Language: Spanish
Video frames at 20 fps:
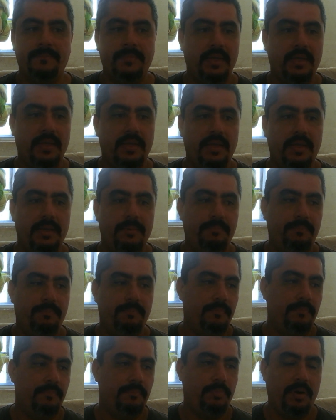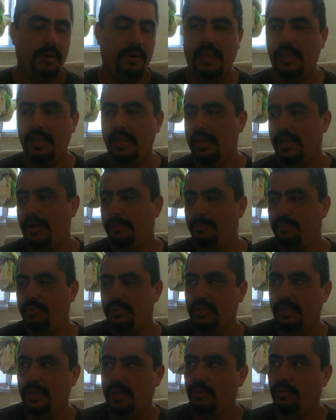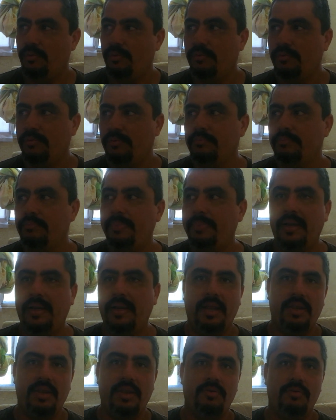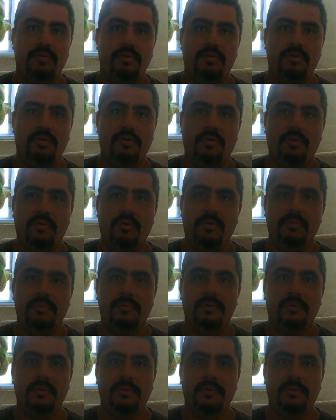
Eh, por ahí ya puse un pequeño